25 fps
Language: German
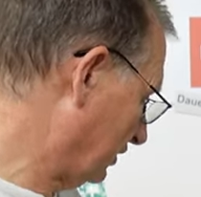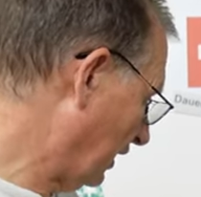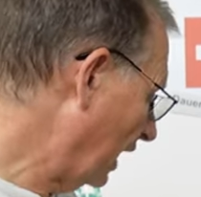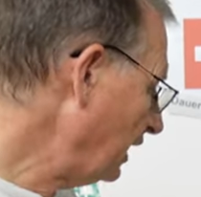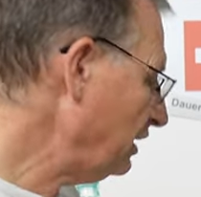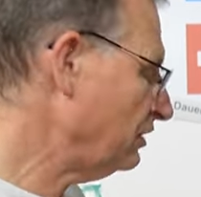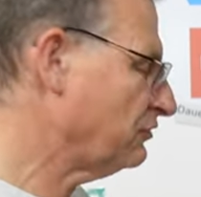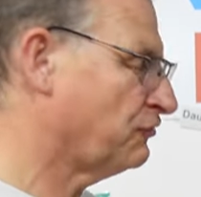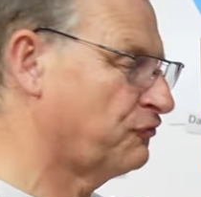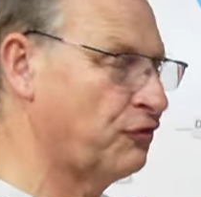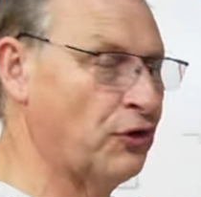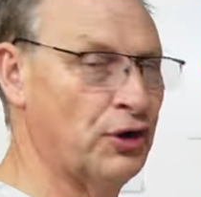
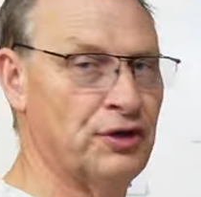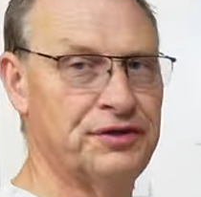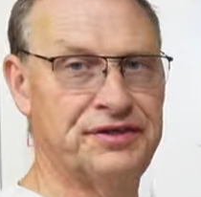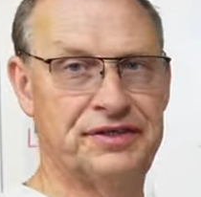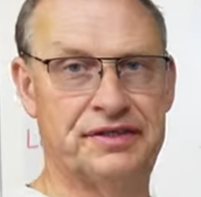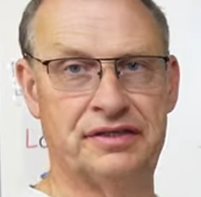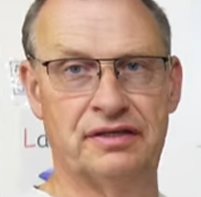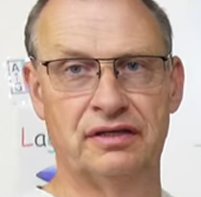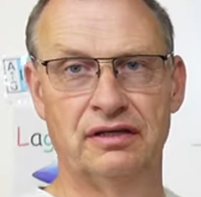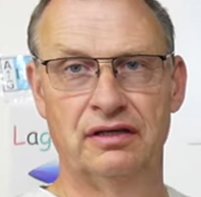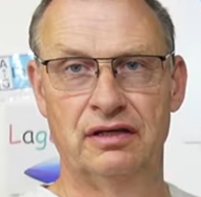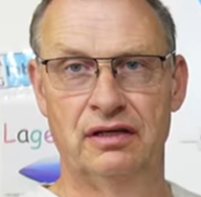
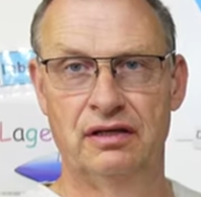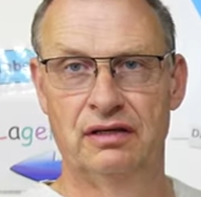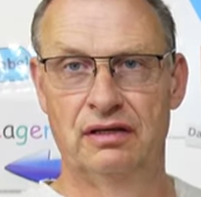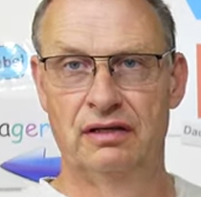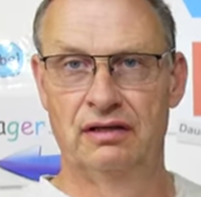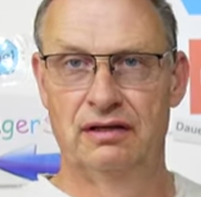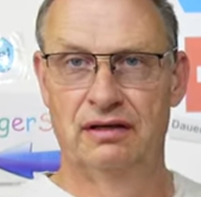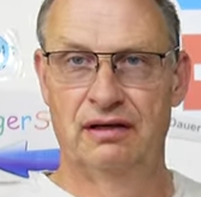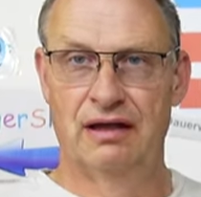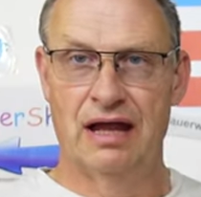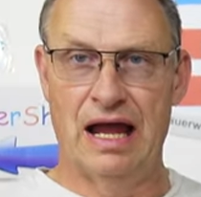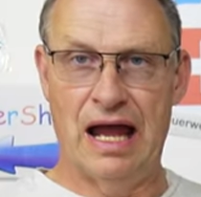Tedford
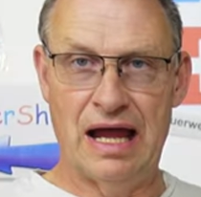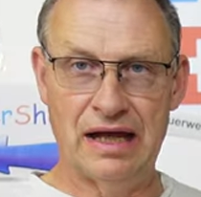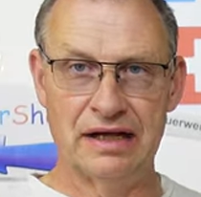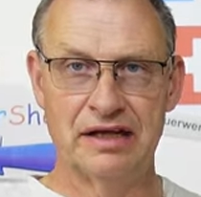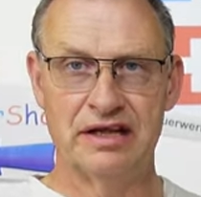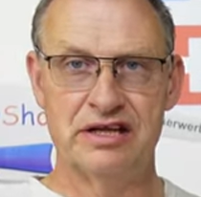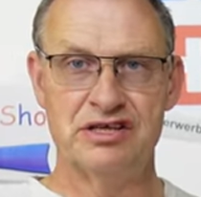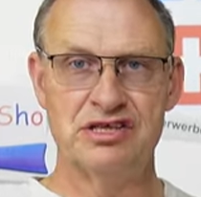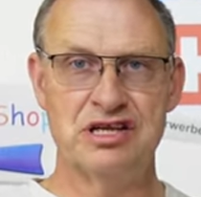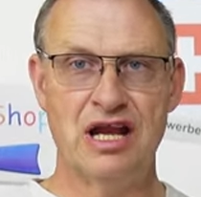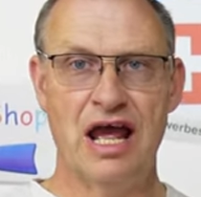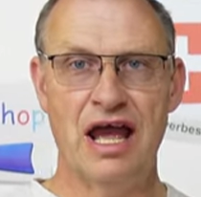
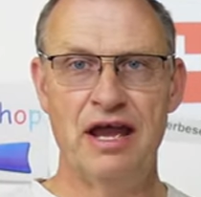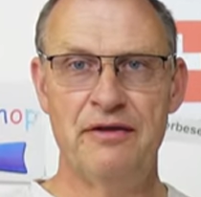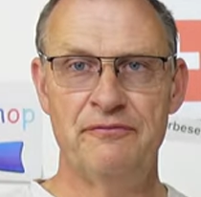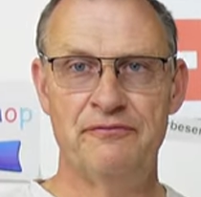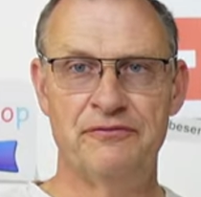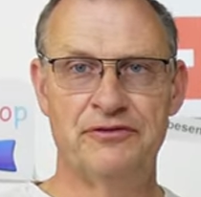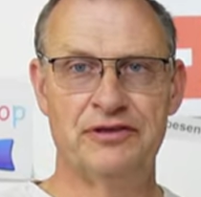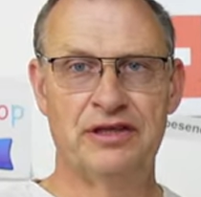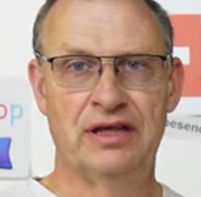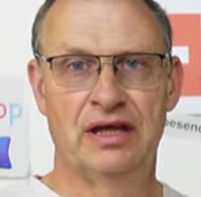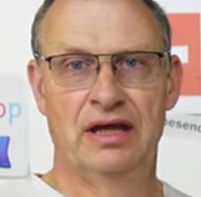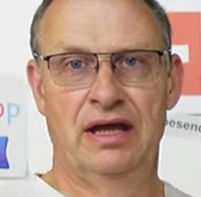
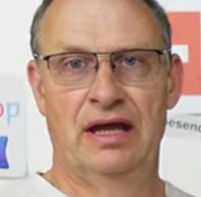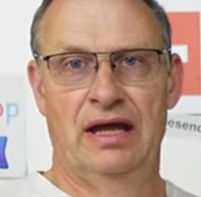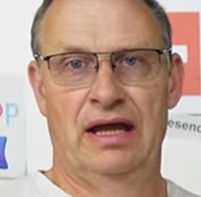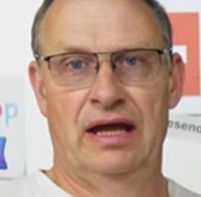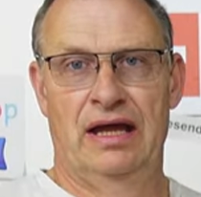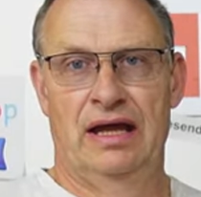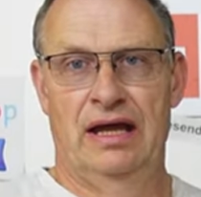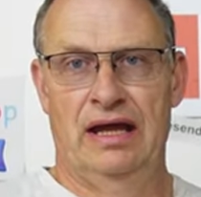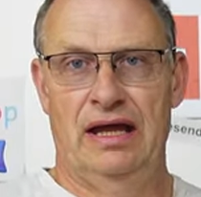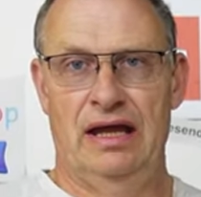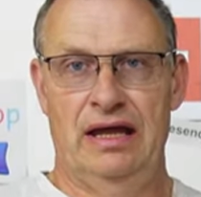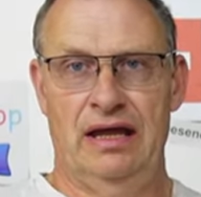angeschleift.
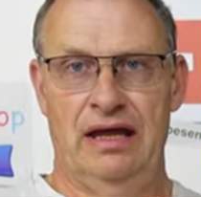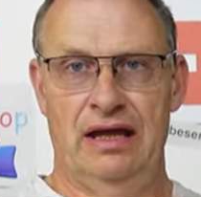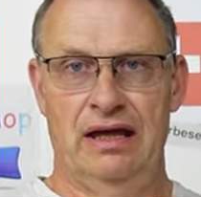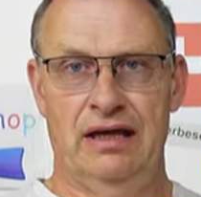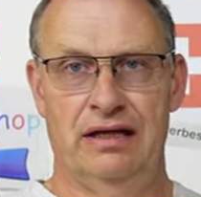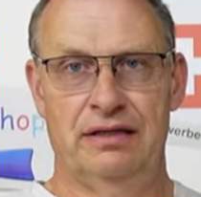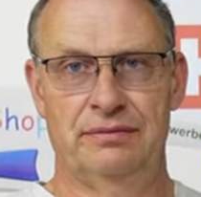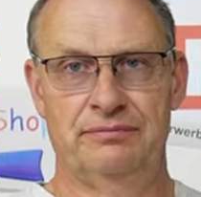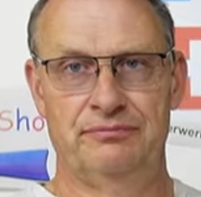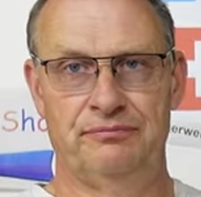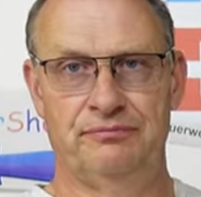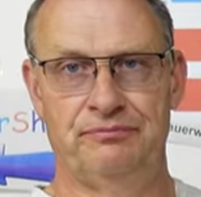
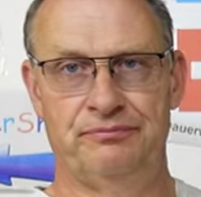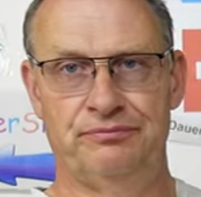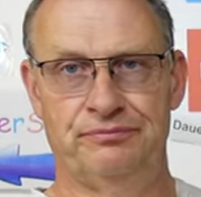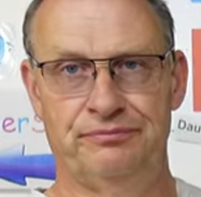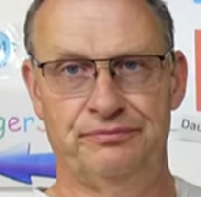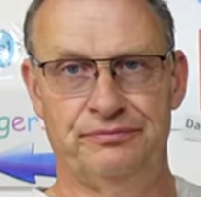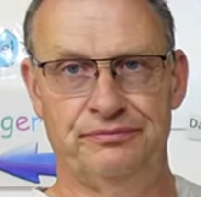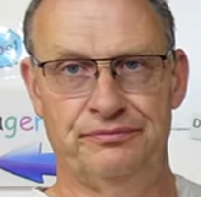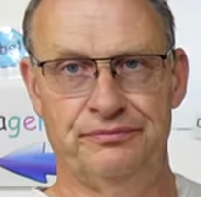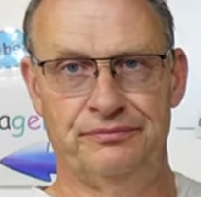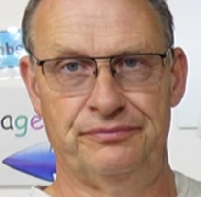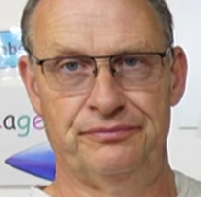Ähm,
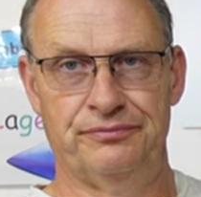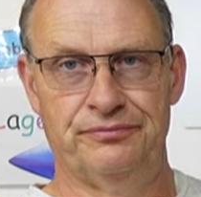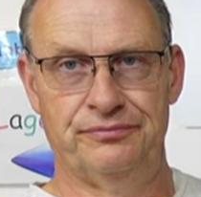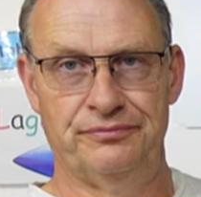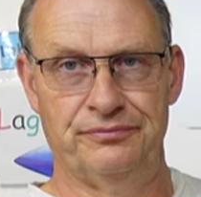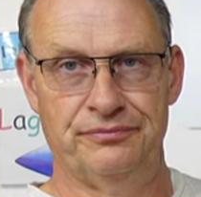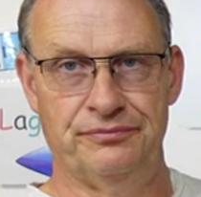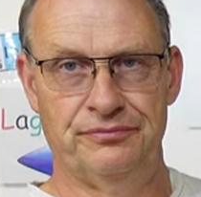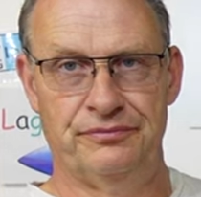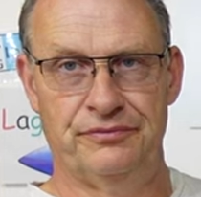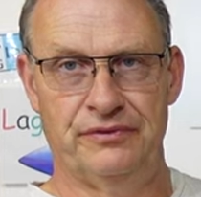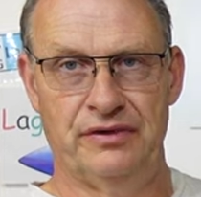
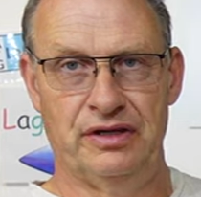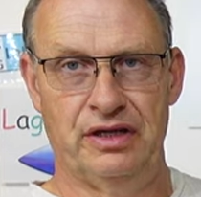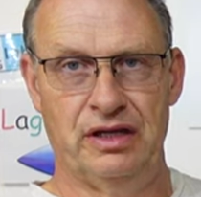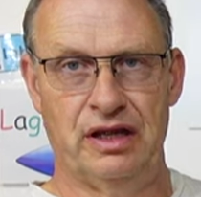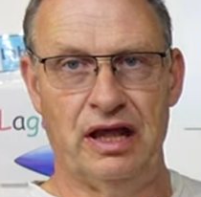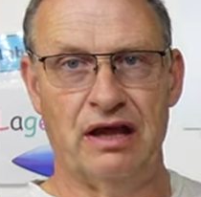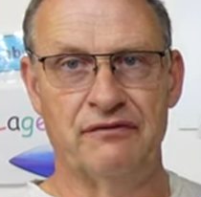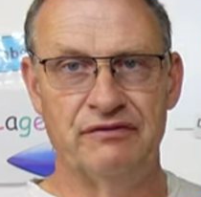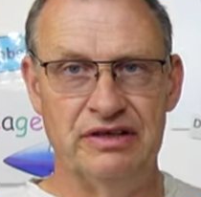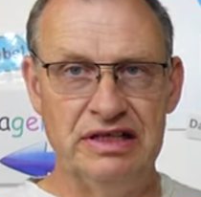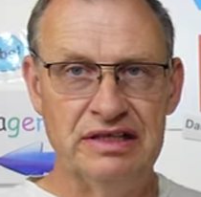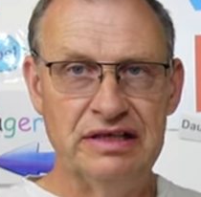
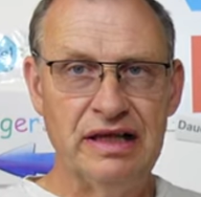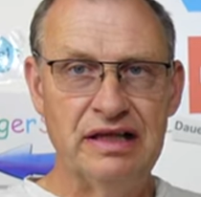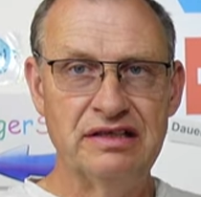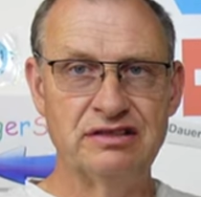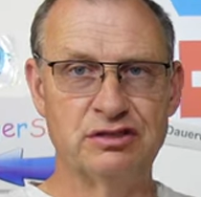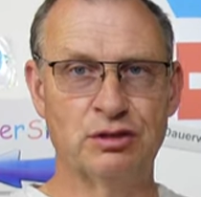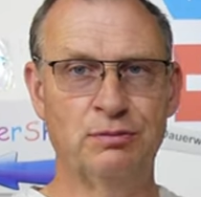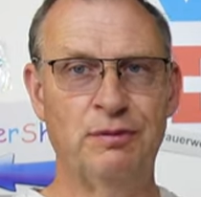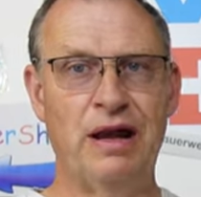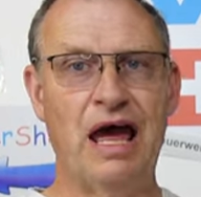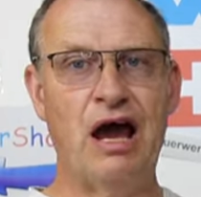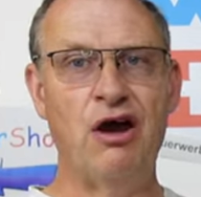er will den
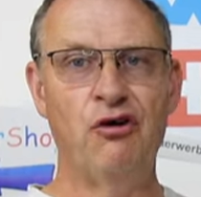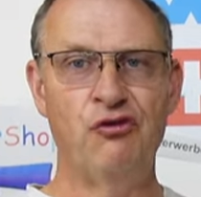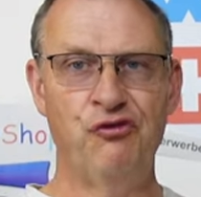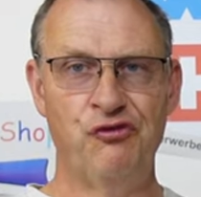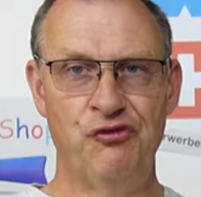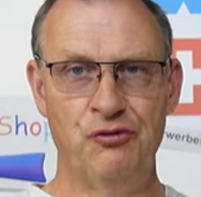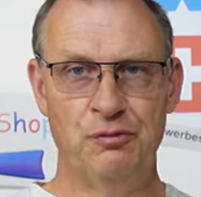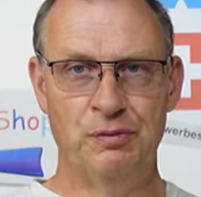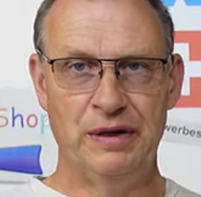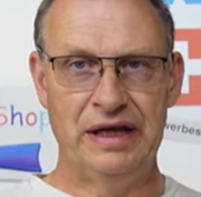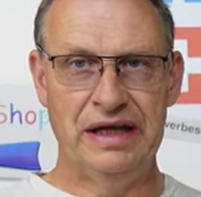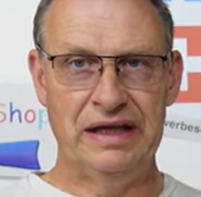zum
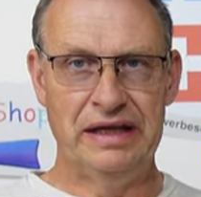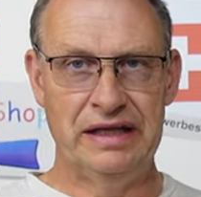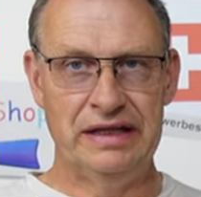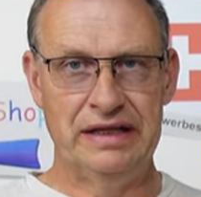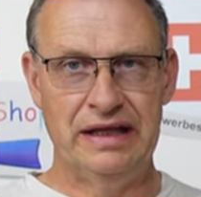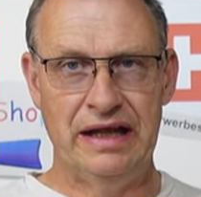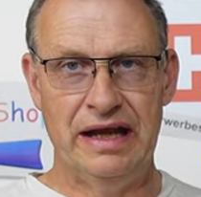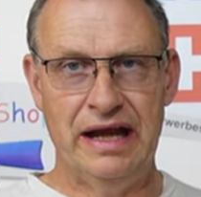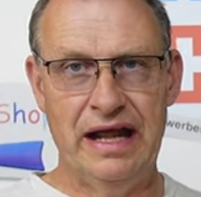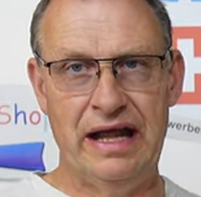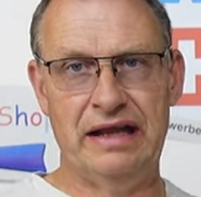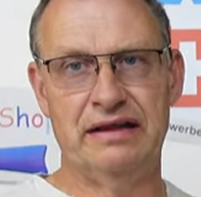Laufen bringen,
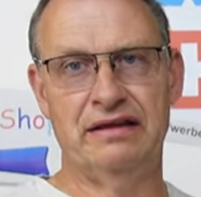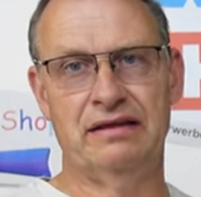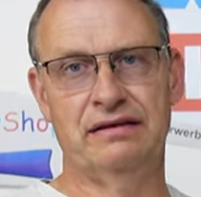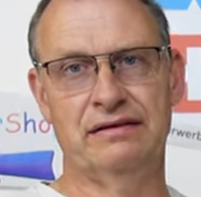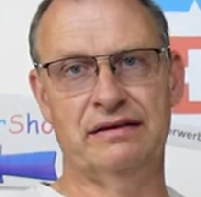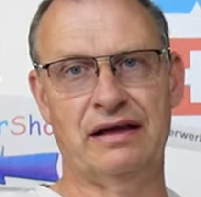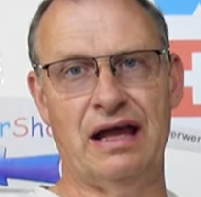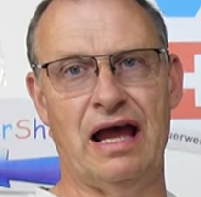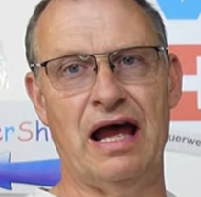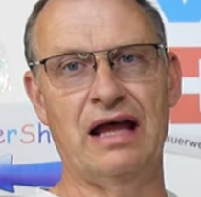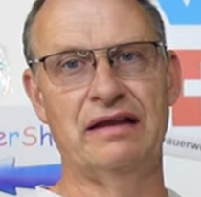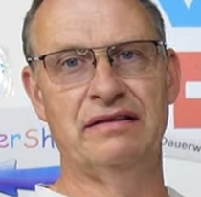den hätte er
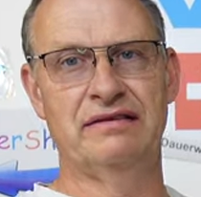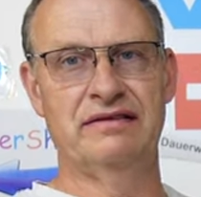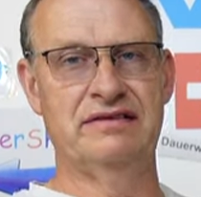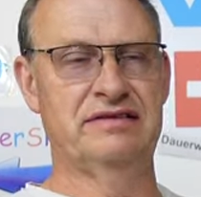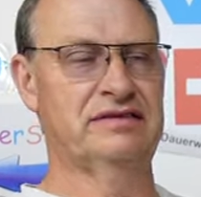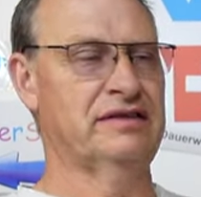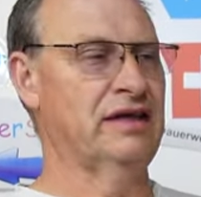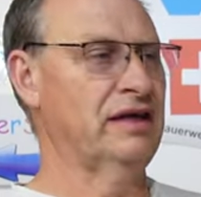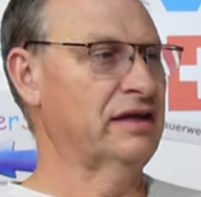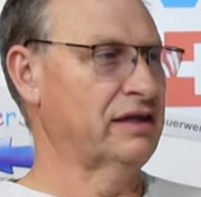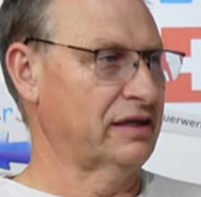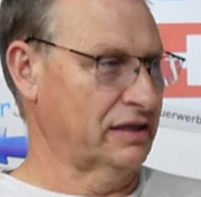
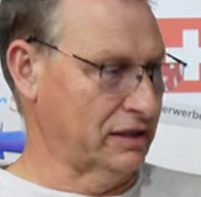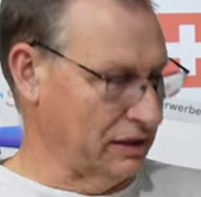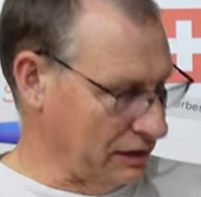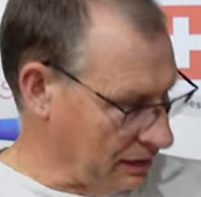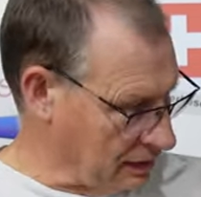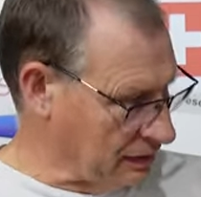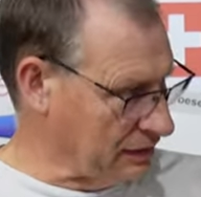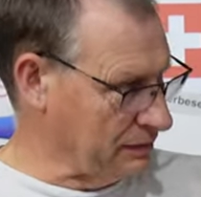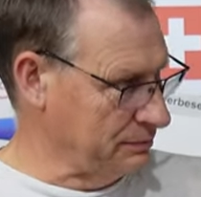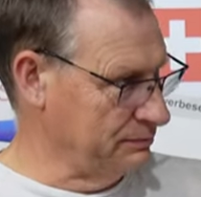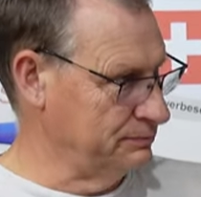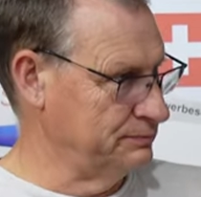gratis
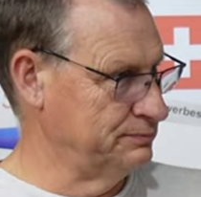gekriegt.